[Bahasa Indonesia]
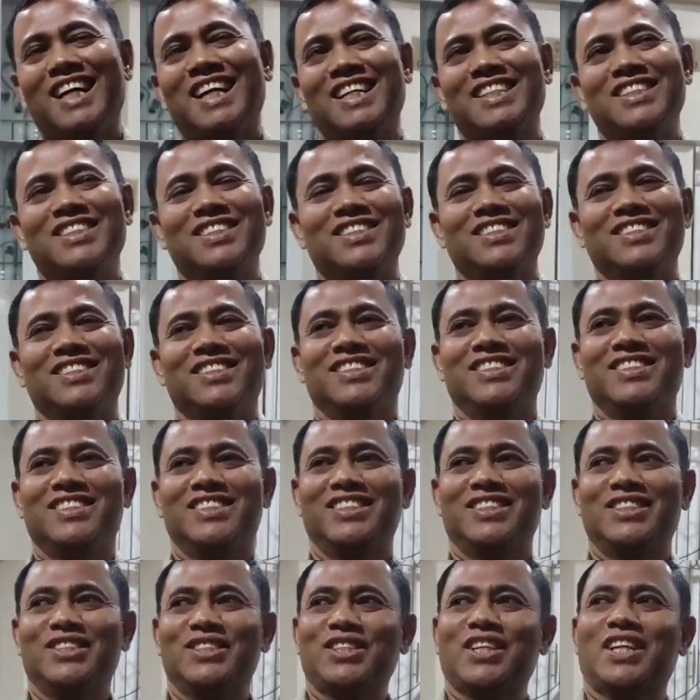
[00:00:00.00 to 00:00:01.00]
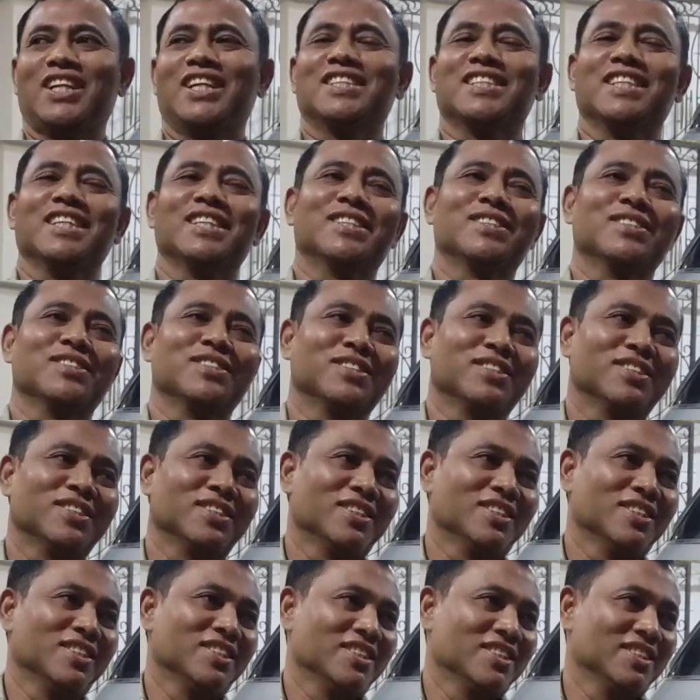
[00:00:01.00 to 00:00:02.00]
Aduh, saya rasa itu
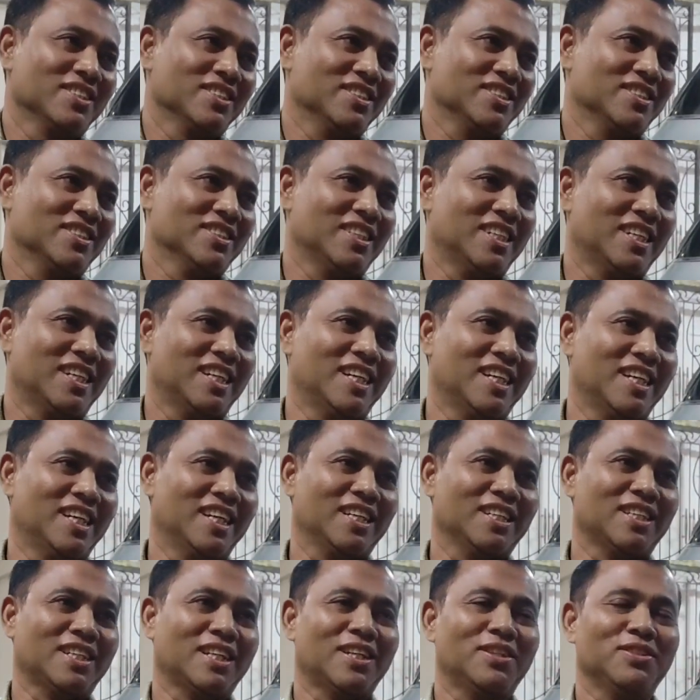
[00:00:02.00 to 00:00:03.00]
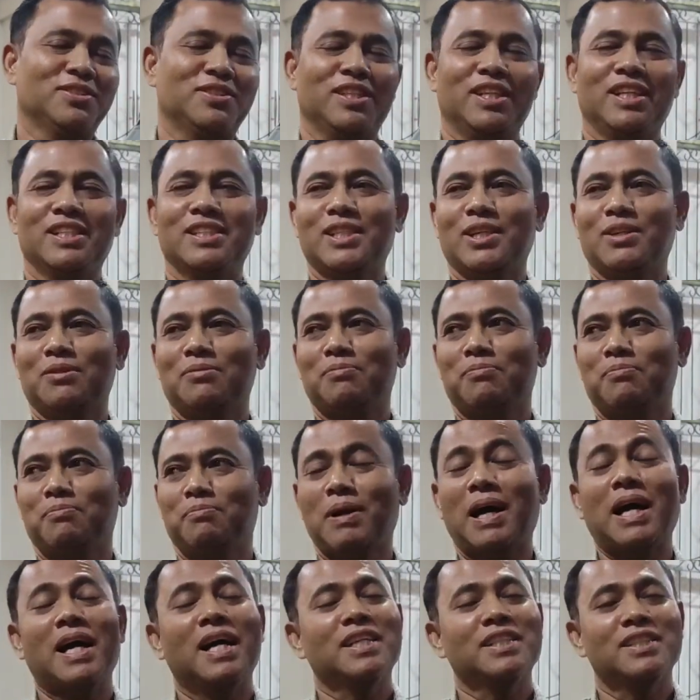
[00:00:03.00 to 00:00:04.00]
uh, kalau saya jawab
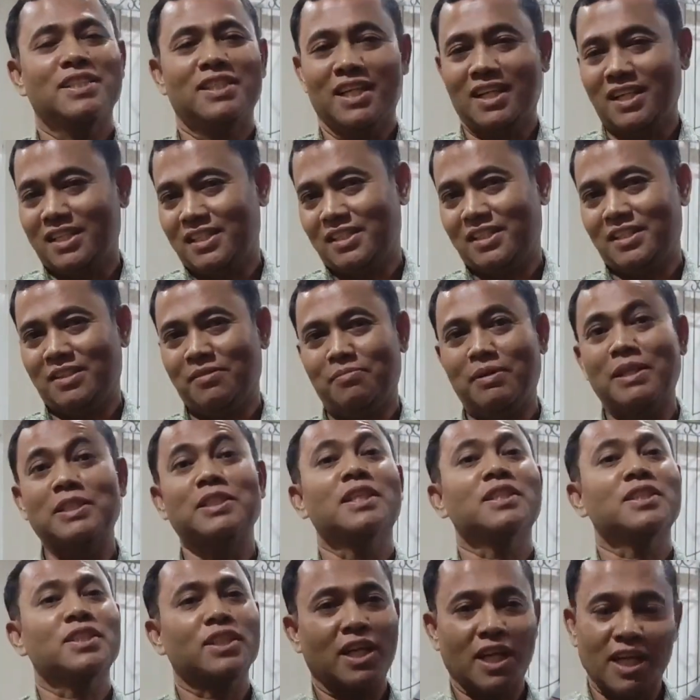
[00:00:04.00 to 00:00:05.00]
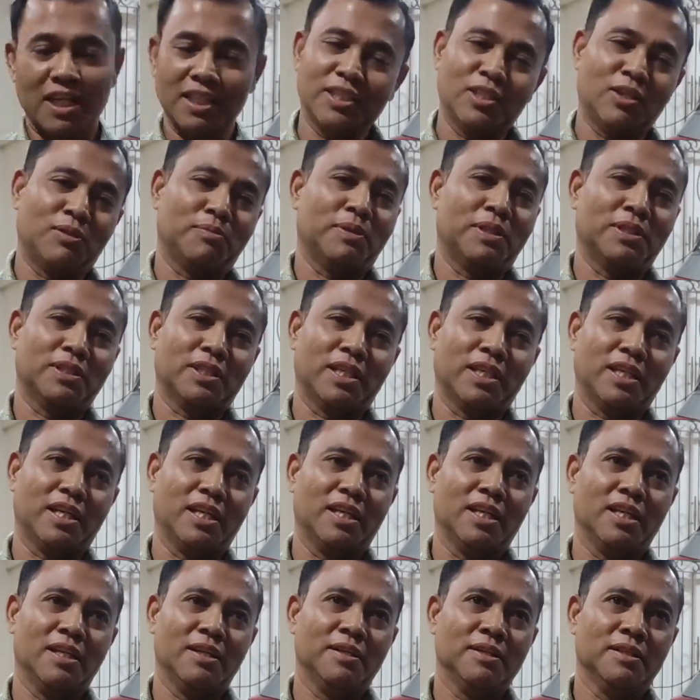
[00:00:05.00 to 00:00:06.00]
panjang ya, panjang sekali jawaban saya.
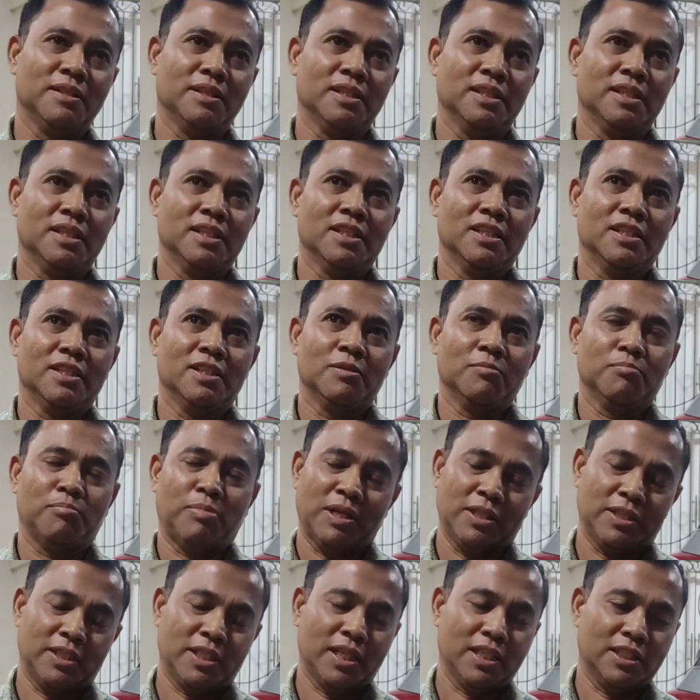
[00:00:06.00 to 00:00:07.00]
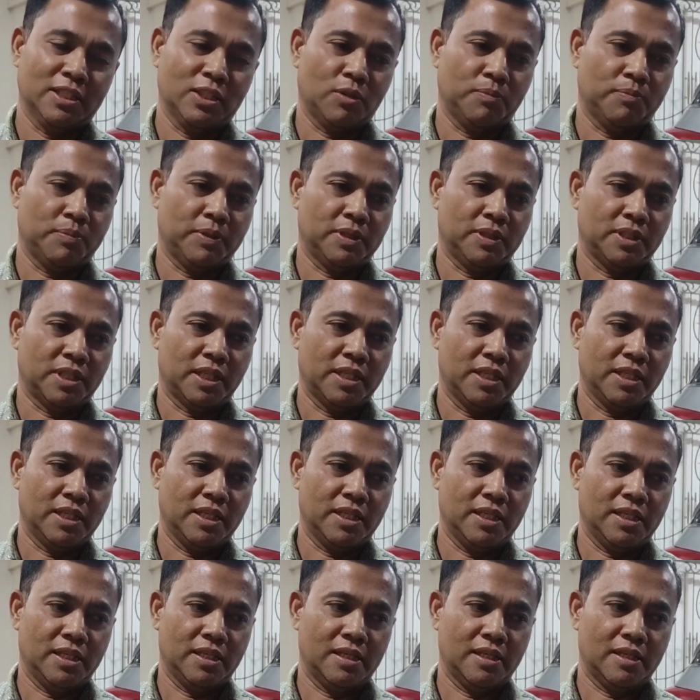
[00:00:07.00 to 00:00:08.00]
Hmm panjang jawaban
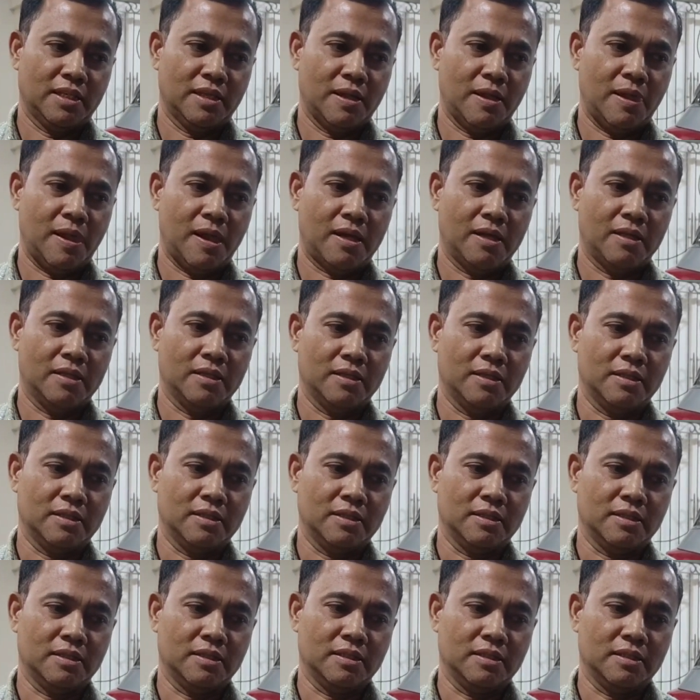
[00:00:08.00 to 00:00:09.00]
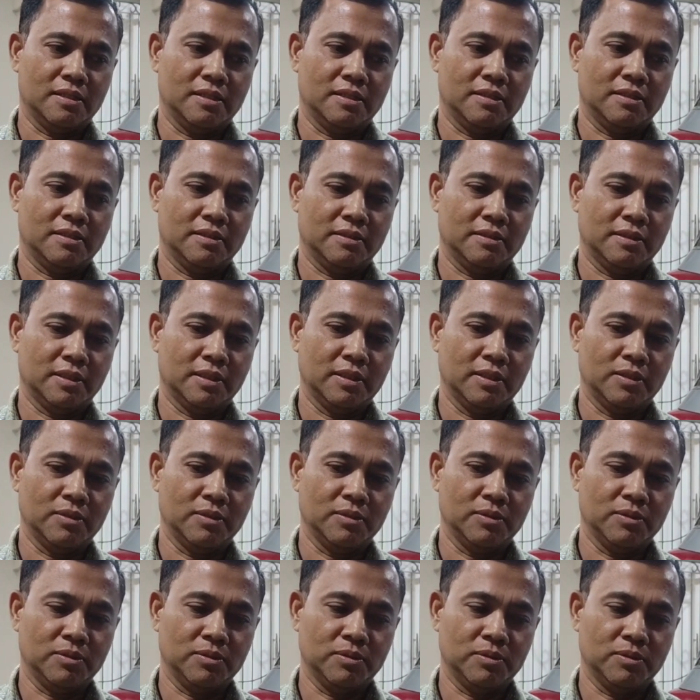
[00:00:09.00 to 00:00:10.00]
saya eh,
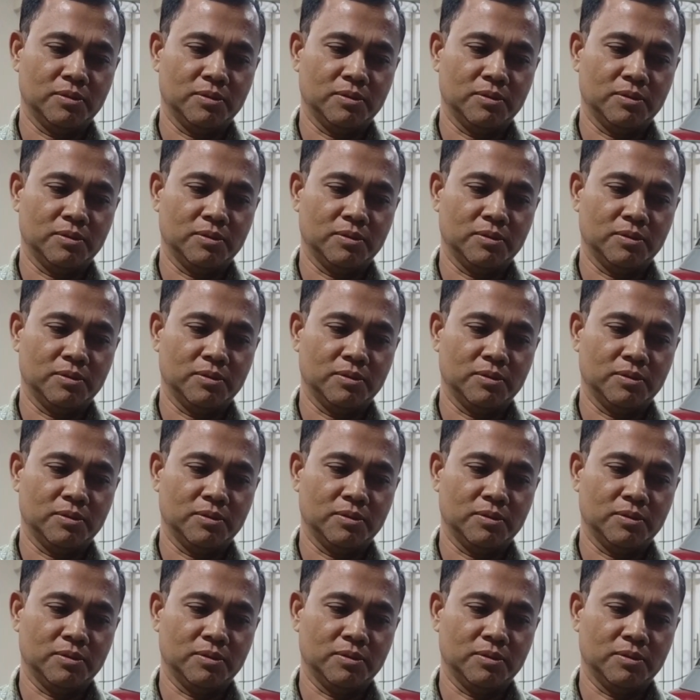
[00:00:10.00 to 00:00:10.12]
tentu